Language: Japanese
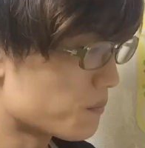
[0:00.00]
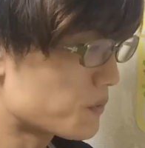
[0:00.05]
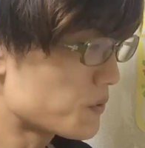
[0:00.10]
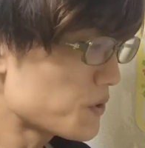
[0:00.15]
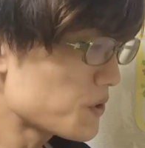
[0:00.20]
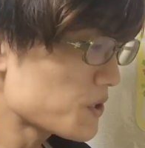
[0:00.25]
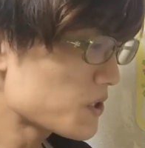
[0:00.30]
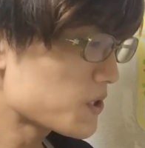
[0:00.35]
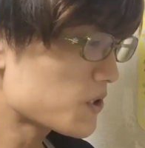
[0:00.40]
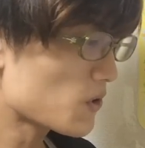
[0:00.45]

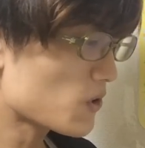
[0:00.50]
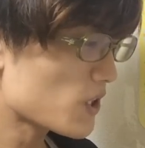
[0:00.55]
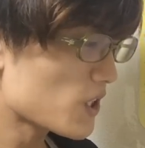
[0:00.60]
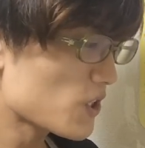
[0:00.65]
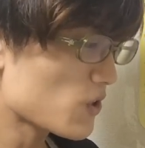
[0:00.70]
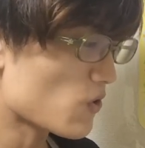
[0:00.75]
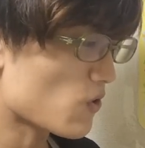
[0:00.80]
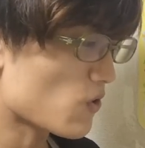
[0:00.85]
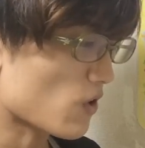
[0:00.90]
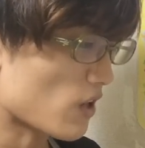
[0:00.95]
ブースト
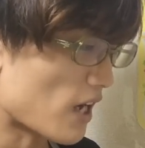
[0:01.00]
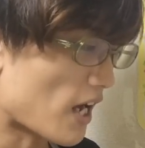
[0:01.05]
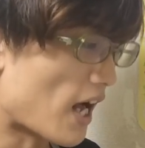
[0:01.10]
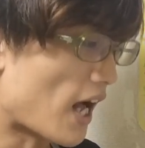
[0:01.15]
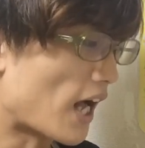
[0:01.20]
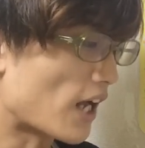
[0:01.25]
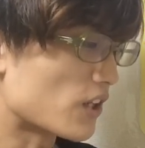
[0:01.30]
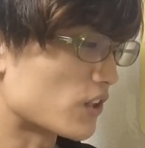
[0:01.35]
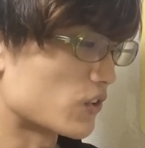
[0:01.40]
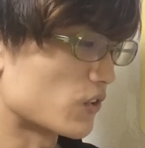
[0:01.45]
機能が
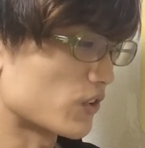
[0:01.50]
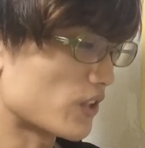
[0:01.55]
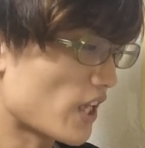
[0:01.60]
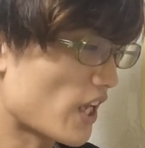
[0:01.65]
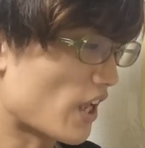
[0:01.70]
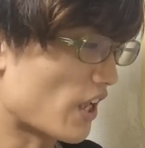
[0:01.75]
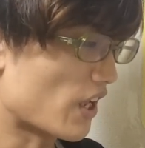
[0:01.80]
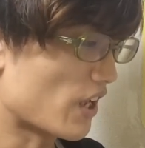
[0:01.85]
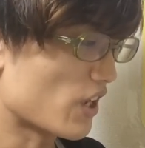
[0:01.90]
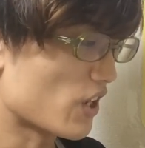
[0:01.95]
あるの
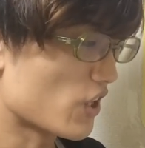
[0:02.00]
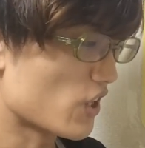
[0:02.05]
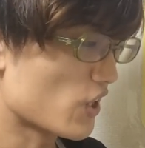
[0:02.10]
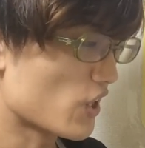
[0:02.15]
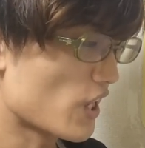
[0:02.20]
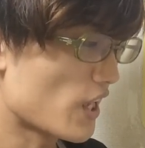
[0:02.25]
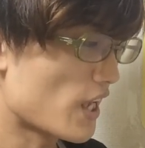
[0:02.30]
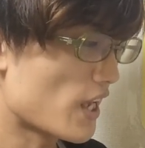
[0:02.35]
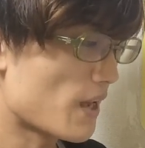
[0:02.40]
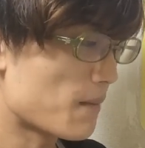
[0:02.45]
で
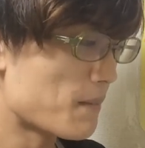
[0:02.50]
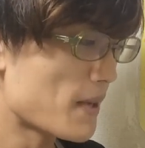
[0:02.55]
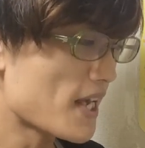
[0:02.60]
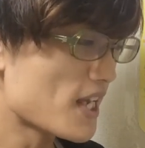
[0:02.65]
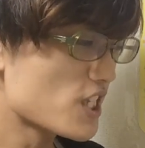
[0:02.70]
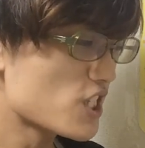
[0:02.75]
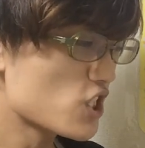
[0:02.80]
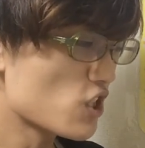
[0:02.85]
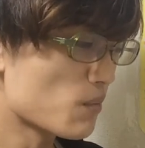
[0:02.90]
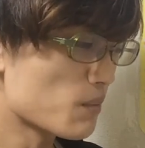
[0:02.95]
えー、
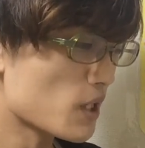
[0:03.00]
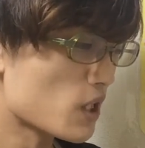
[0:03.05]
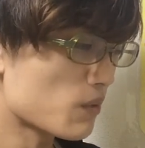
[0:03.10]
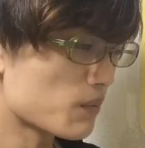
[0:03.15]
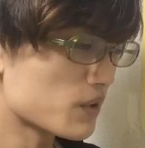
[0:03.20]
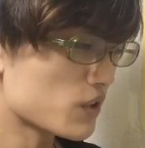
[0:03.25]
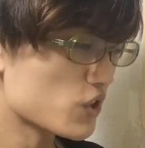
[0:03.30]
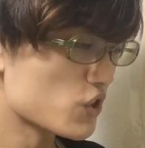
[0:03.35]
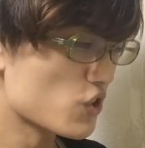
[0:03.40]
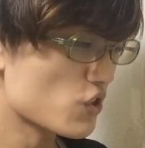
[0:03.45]
ページ読み込
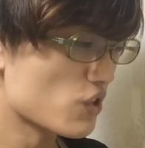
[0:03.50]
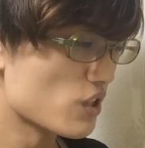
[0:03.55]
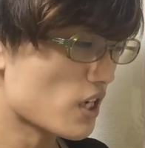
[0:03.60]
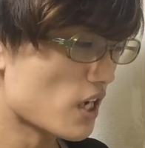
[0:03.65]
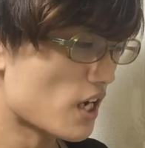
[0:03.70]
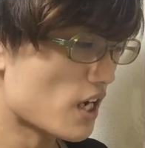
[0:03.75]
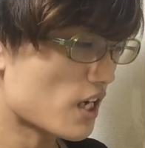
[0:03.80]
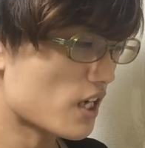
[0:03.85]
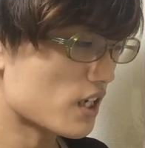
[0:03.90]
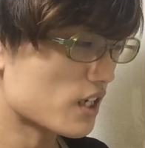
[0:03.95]
みの瞬
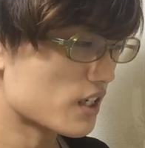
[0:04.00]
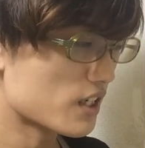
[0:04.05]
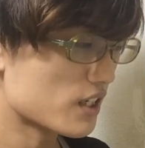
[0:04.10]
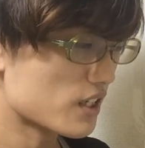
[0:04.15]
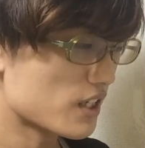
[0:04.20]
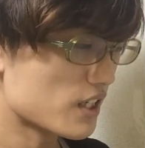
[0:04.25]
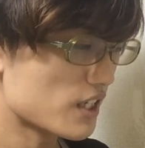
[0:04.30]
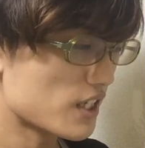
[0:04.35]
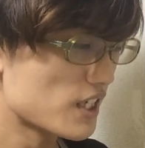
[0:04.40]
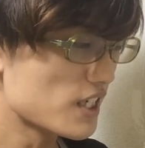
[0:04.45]
間
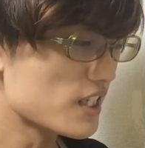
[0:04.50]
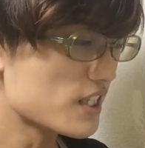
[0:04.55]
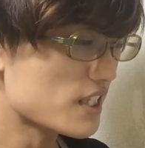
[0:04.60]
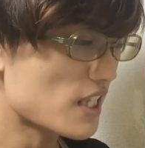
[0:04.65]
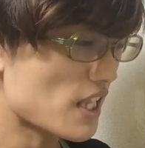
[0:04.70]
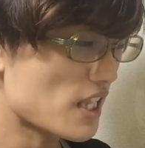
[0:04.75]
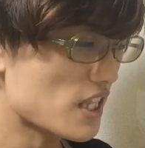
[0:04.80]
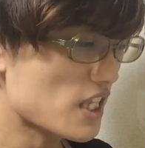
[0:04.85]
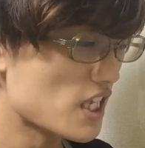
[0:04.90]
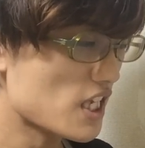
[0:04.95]

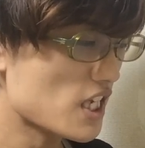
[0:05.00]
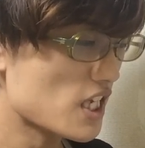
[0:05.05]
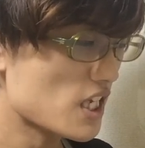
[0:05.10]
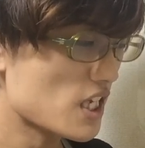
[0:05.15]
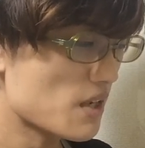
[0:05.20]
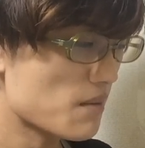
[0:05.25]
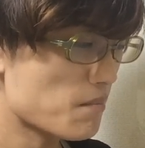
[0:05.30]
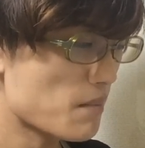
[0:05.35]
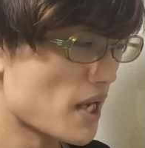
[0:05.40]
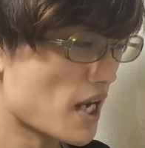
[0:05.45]
1.2
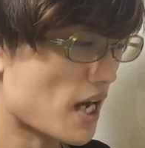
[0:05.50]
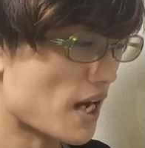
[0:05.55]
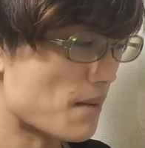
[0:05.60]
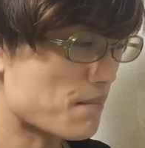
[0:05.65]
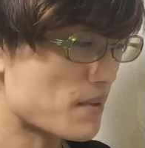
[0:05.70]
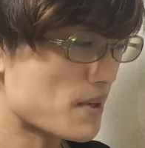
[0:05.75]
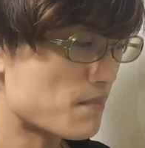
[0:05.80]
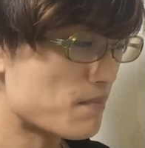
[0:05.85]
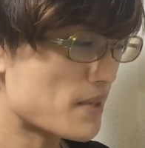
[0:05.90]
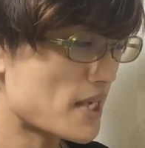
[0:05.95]
メガ
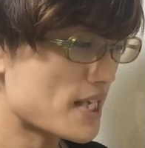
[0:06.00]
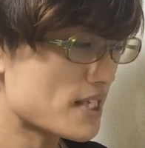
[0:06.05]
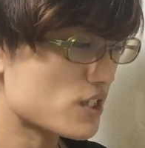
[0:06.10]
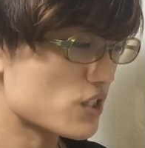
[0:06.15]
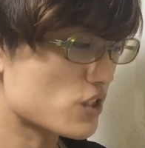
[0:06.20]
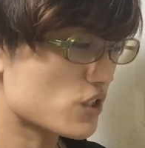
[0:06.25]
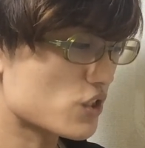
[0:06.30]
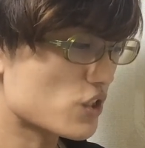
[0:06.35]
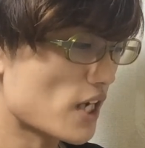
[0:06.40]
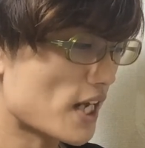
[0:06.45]

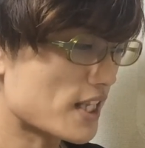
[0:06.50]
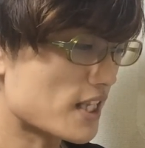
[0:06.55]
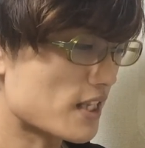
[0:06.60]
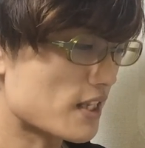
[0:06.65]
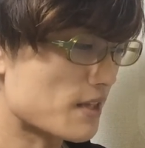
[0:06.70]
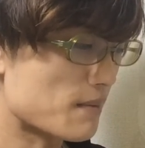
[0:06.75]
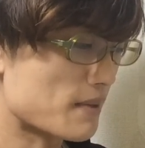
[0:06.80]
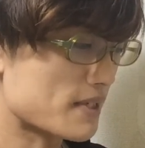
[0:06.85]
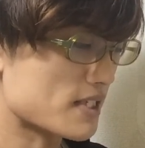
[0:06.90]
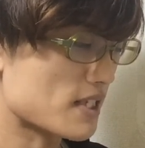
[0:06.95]
BPS ぐらい出
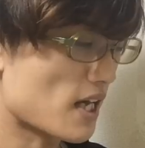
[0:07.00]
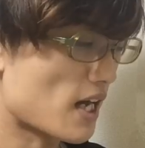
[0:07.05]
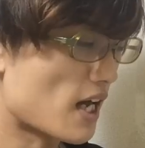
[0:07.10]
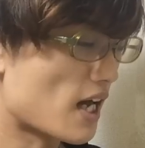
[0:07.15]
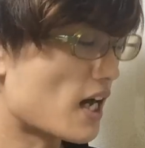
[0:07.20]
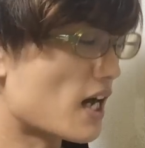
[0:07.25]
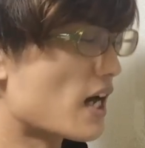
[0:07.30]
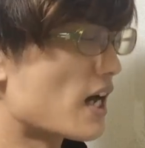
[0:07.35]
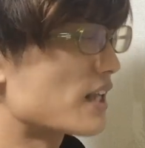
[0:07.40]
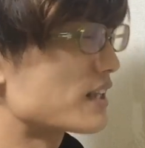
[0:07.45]
てます。
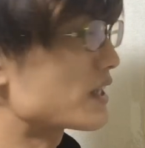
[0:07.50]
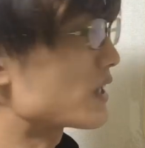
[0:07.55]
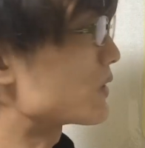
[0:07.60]
あー、